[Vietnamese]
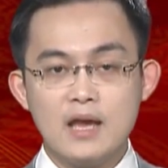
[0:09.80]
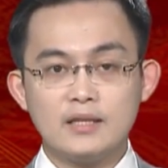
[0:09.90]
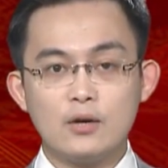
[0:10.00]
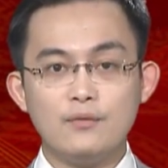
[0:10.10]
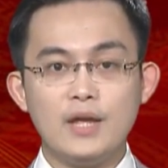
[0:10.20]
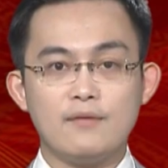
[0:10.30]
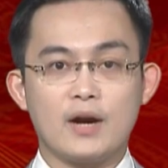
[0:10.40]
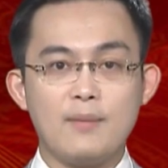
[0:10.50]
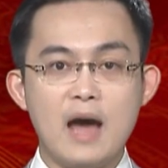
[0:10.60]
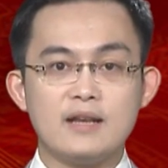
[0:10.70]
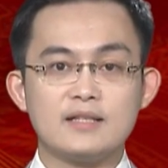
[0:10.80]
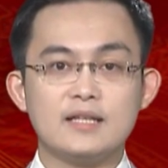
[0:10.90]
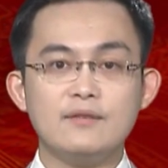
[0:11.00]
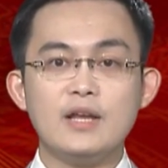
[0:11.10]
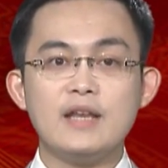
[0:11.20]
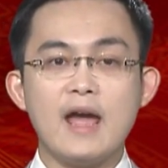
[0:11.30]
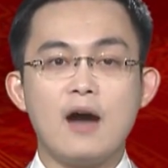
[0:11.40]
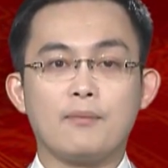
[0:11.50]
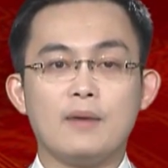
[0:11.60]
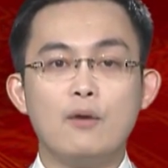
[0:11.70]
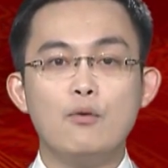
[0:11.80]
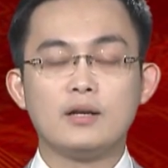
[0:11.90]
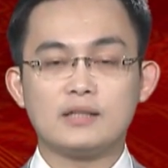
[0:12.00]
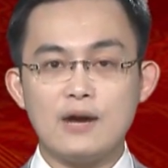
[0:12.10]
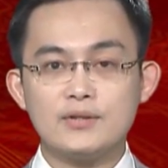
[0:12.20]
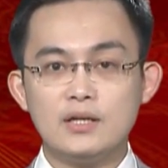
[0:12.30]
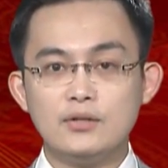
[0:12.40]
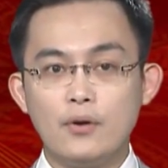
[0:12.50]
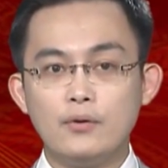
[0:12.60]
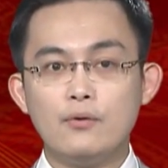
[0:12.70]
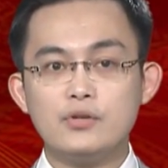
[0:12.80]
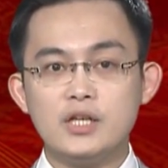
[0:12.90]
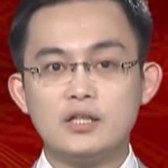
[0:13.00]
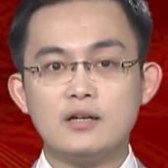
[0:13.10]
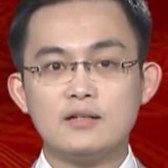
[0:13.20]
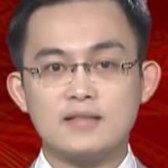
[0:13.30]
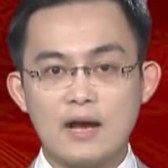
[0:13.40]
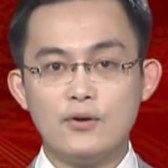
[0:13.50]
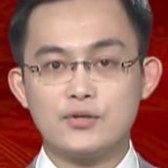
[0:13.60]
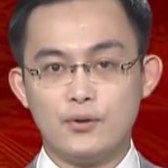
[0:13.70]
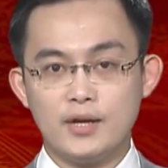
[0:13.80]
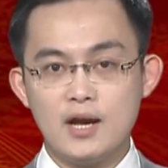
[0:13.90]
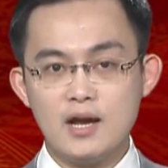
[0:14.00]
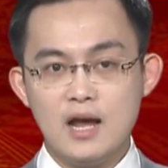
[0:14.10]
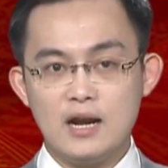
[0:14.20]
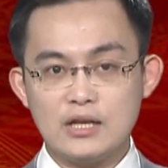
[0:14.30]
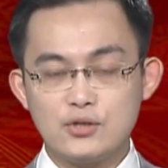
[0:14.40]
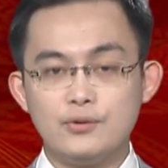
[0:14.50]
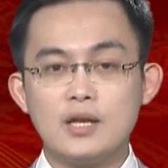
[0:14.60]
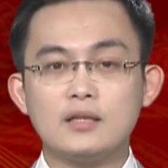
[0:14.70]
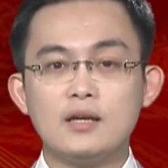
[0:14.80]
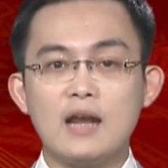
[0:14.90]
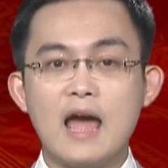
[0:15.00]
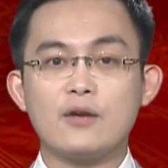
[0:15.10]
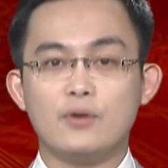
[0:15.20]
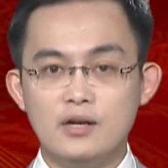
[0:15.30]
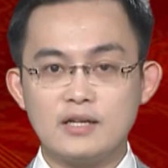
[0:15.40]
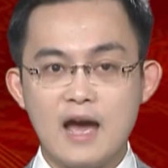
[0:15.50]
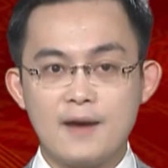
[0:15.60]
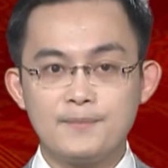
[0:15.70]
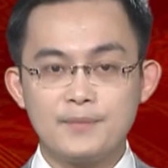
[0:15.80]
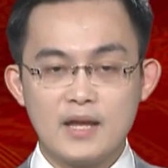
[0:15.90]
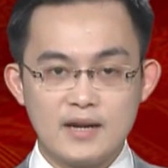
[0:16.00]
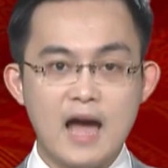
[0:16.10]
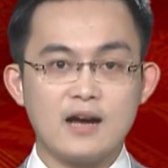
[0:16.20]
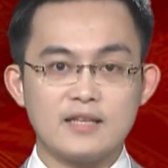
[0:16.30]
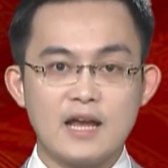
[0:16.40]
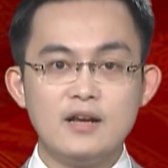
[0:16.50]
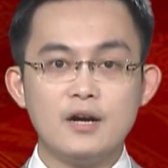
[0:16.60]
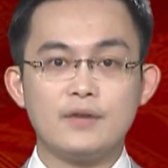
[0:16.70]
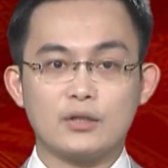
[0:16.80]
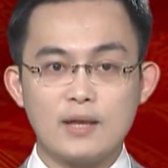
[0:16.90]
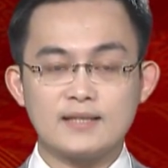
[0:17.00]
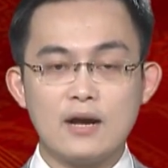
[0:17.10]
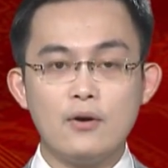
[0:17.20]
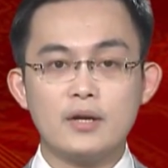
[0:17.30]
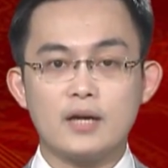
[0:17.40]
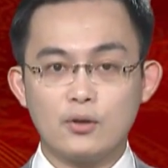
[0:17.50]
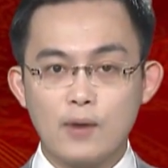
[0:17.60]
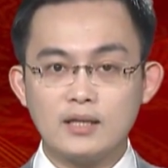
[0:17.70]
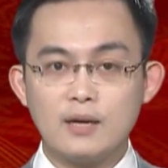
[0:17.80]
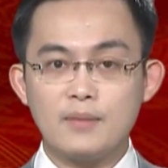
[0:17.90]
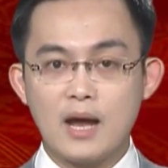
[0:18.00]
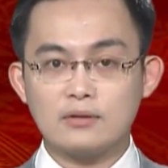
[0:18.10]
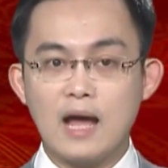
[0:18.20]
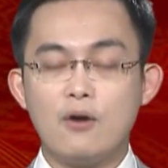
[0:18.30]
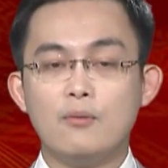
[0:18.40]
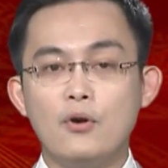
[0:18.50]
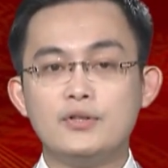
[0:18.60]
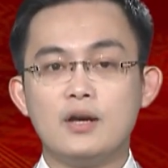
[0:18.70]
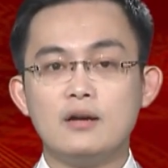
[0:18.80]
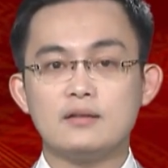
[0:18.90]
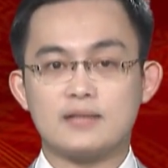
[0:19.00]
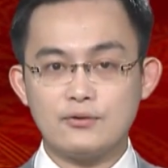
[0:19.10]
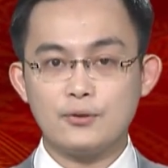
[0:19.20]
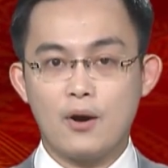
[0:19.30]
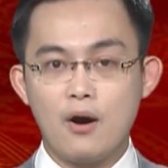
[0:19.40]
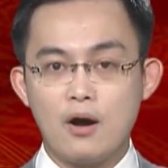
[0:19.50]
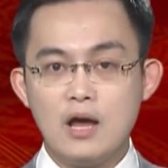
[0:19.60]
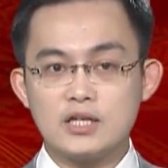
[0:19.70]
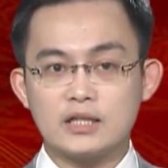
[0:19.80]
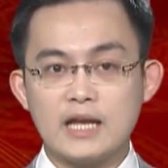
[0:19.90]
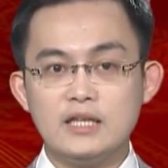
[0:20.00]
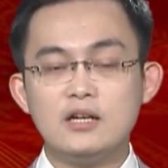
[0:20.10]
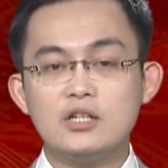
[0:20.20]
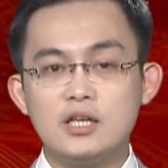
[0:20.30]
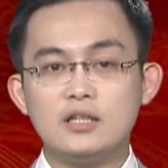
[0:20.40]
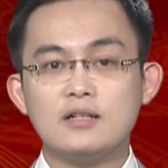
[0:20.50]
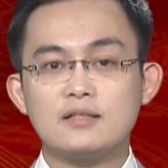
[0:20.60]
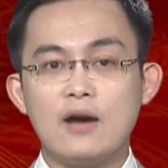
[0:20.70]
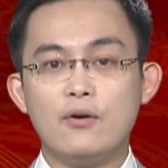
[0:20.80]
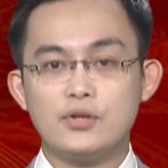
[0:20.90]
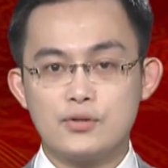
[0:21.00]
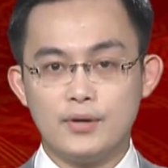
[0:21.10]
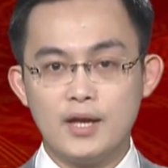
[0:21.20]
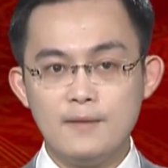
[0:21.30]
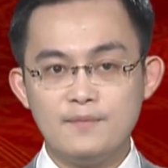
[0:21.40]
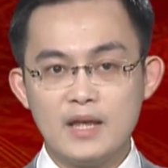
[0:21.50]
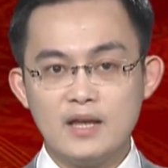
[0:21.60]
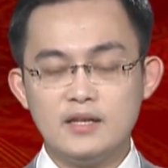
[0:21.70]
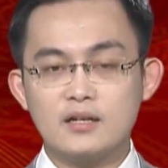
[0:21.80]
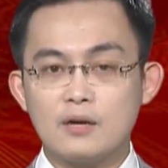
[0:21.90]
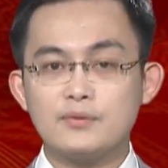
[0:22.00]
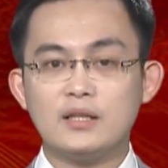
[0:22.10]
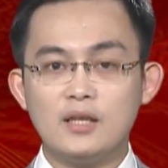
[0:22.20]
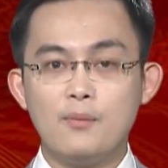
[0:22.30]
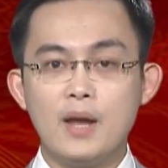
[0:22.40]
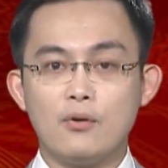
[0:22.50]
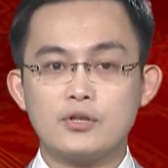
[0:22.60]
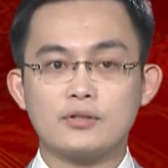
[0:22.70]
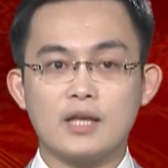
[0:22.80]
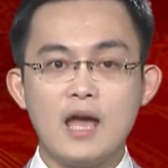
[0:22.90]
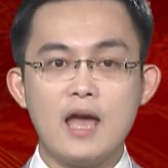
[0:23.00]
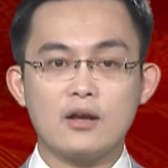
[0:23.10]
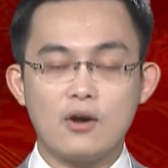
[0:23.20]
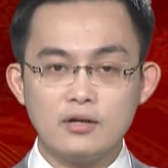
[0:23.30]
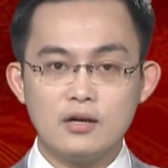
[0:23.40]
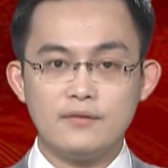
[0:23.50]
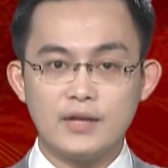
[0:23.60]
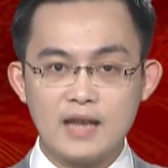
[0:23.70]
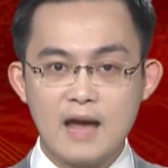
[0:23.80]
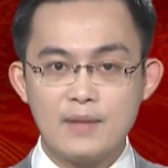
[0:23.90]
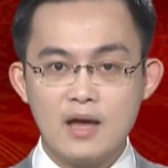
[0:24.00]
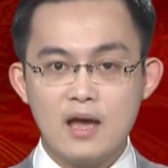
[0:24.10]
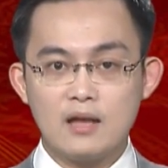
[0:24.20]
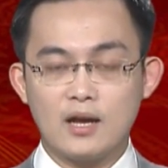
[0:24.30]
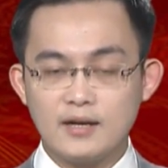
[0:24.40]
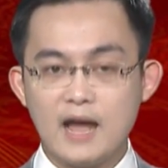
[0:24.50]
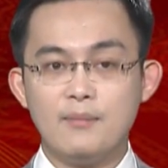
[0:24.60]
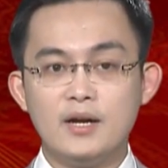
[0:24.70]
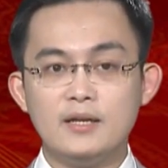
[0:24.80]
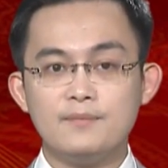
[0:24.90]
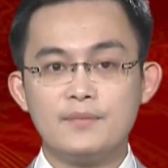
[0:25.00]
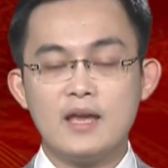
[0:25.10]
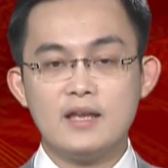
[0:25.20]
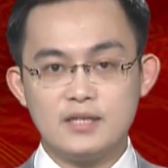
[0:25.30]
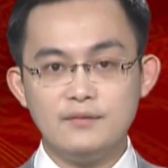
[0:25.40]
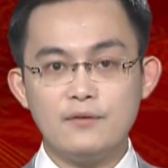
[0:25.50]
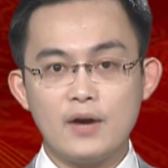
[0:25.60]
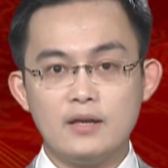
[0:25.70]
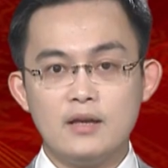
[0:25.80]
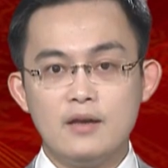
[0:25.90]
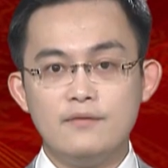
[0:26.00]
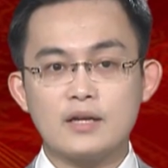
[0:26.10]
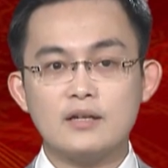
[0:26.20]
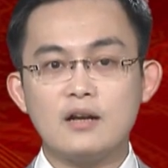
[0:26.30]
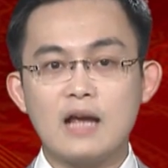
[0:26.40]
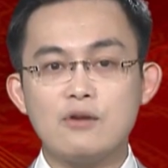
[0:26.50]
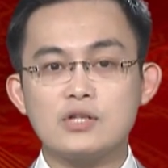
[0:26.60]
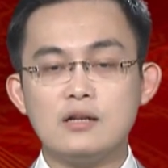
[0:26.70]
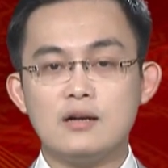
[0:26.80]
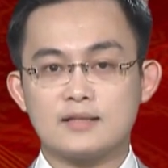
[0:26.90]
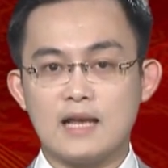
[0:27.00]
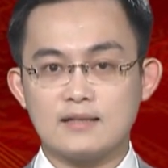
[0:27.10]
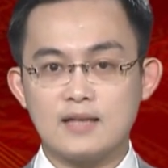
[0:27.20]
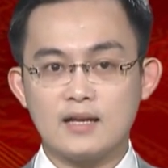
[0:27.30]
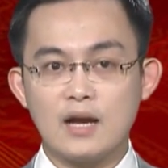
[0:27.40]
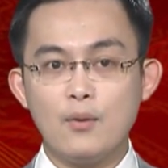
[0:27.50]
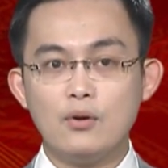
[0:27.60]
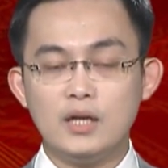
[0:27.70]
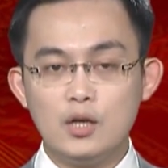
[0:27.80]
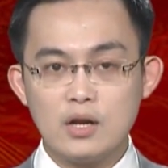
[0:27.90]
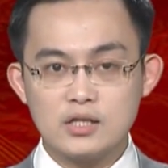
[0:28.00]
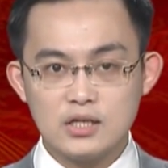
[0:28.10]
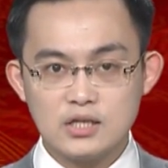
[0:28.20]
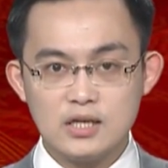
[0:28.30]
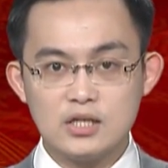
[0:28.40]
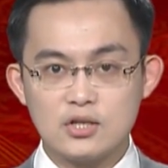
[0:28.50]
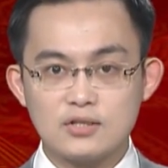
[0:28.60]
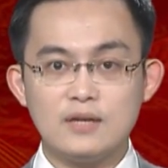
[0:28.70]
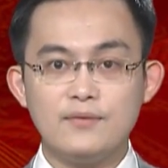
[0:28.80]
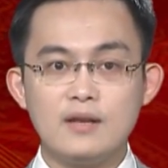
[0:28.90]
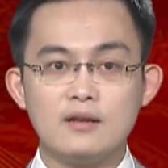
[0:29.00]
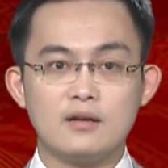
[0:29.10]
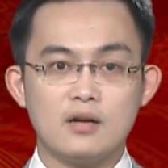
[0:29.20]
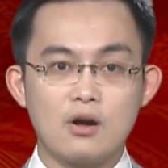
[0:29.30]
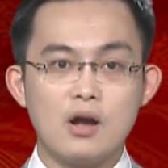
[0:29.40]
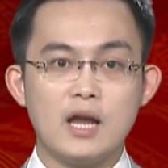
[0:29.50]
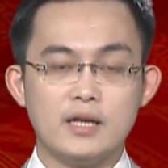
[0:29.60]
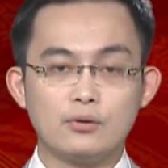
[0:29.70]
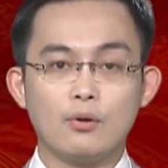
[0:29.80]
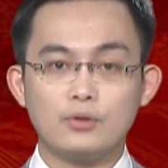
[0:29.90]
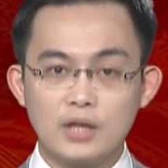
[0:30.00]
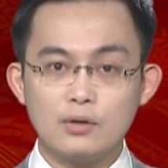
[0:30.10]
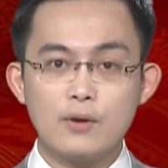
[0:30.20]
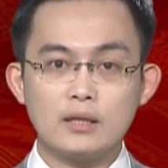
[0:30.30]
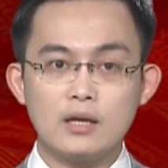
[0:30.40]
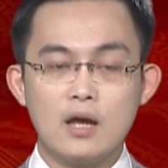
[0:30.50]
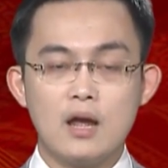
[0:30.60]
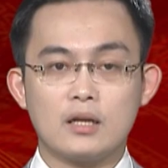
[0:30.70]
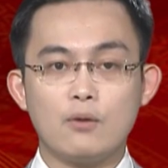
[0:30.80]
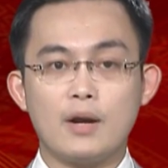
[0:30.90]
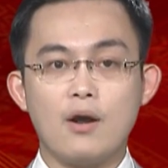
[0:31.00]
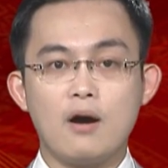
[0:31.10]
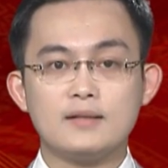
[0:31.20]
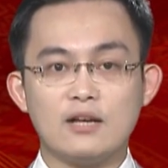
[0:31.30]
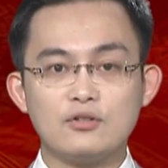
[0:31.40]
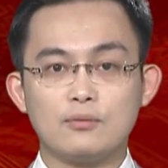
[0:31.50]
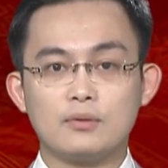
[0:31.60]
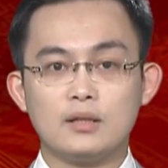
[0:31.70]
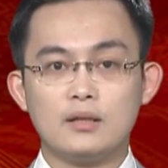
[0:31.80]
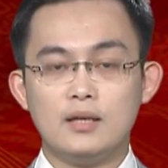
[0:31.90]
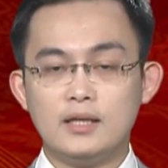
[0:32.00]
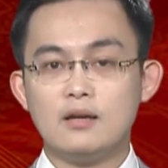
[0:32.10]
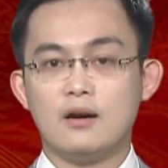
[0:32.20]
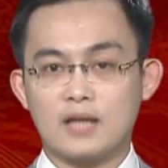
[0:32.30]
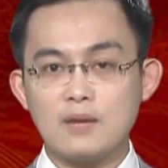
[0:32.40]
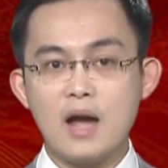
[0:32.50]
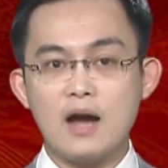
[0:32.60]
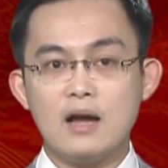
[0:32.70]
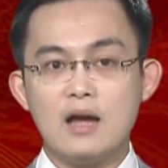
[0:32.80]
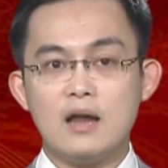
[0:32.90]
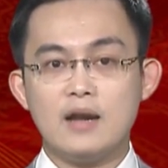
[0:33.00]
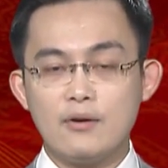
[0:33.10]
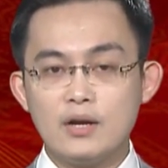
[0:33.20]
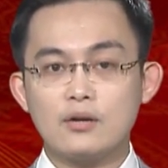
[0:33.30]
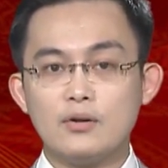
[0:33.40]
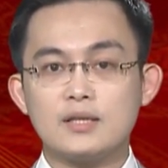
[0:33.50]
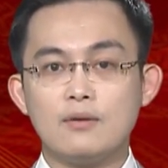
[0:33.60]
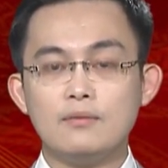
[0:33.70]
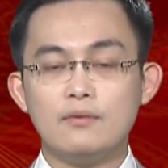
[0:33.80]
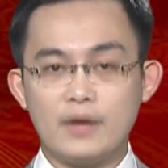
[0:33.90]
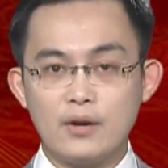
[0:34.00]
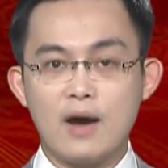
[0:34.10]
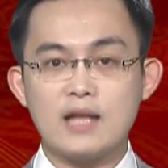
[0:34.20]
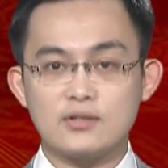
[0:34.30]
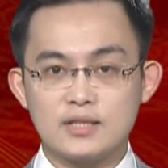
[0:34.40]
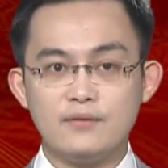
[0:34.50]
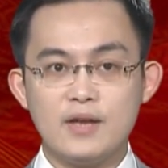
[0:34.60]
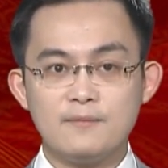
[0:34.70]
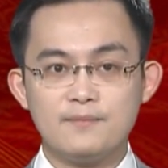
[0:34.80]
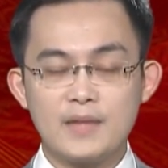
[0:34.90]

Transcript: Thưa quý vị và các bạn, sinh viên đại học là nguồn tạo dựng đội ngũ tri thức xã hội chủ nghĩa, là chủ nhân tương lai của nước nhà. Đảng, nhà nước và toàn xã hội cần quan tâm đào tạo, bồi dưỡng, giáo dục họ trở thành những tri thức xã hội chủ nghĩa, những công dân tiêu biểu cho thế hệ con người Việt Nam thời đại mới. Chính vì vậy, việc nâng cao chất lượng giảng dạy các môn lý luận chính trị cho sinh viên được coi là yếu tố tiên quyết, thông qua đó giáo dục lý tưởng cách mạng, đạo đức lối sống, văn hóa cho sinh viên.